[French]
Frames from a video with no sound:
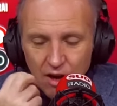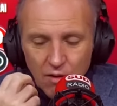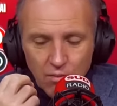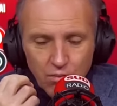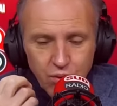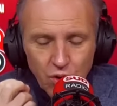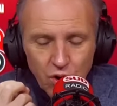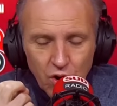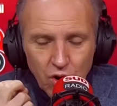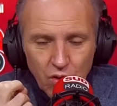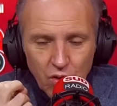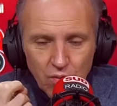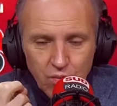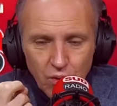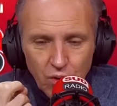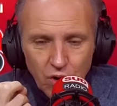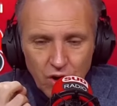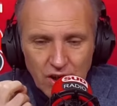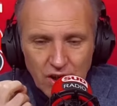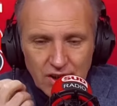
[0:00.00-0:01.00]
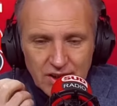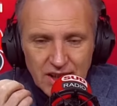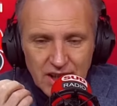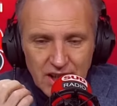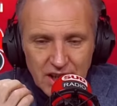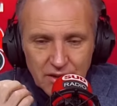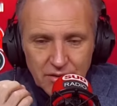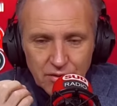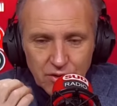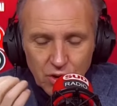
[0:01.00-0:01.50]
pour pour les
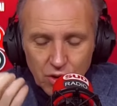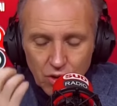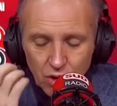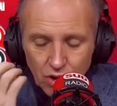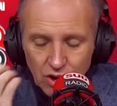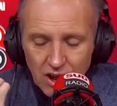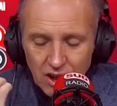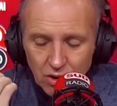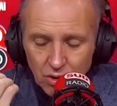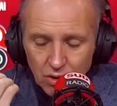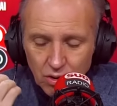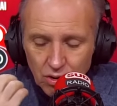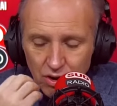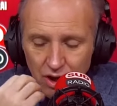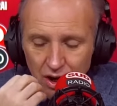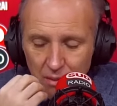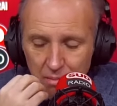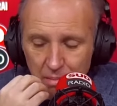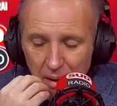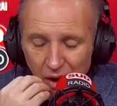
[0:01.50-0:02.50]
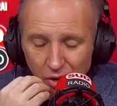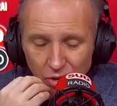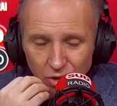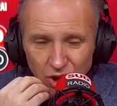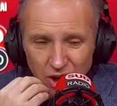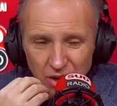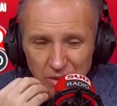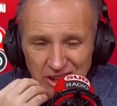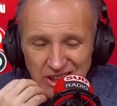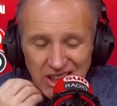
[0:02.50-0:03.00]
élèves de connaître les paroles
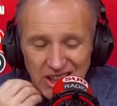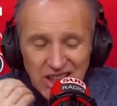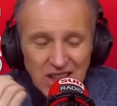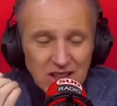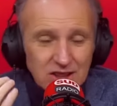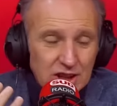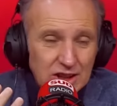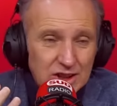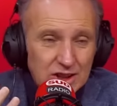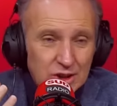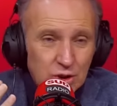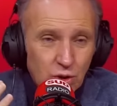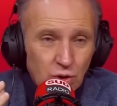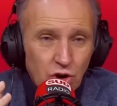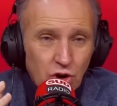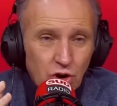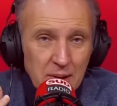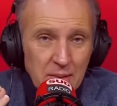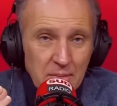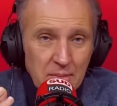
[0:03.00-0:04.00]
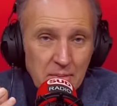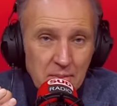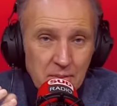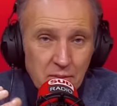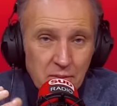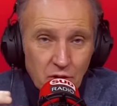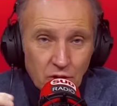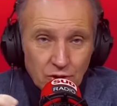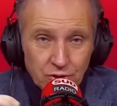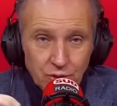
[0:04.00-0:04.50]
de la Marseillaise qui sont quand même
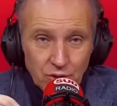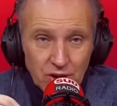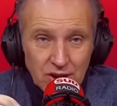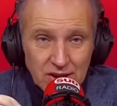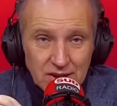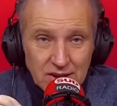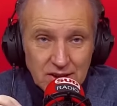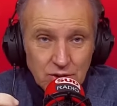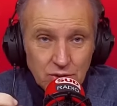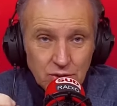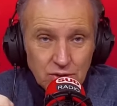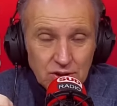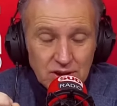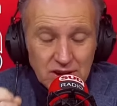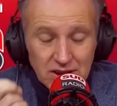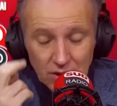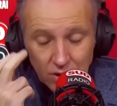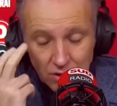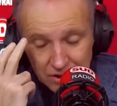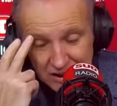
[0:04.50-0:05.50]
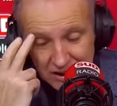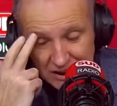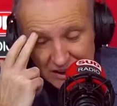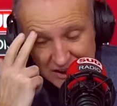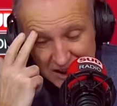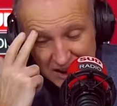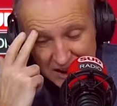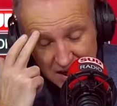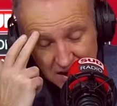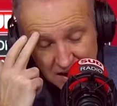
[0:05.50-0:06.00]
quand on les étudie en
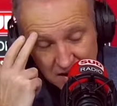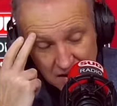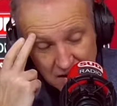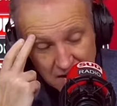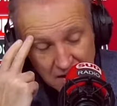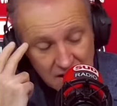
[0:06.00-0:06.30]
détail,